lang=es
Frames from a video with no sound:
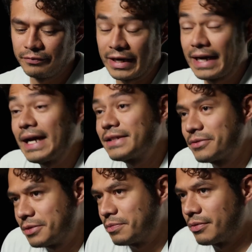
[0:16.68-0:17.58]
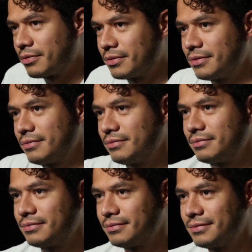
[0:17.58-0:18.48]
fracasos, por
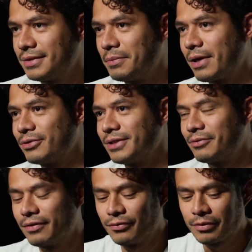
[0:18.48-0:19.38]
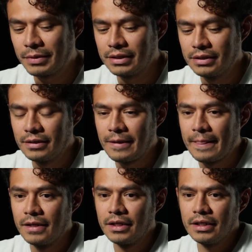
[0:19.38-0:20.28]
llamarlos de alguna forma,
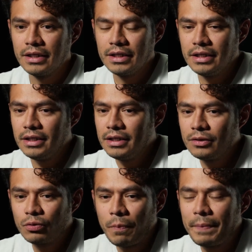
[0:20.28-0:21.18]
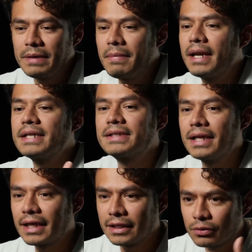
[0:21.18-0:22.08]
y tu primera
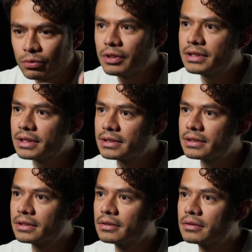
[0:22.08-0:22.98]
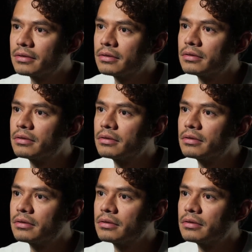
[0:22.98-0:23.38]
escena que... ¿Sí crees son los fracasos o no?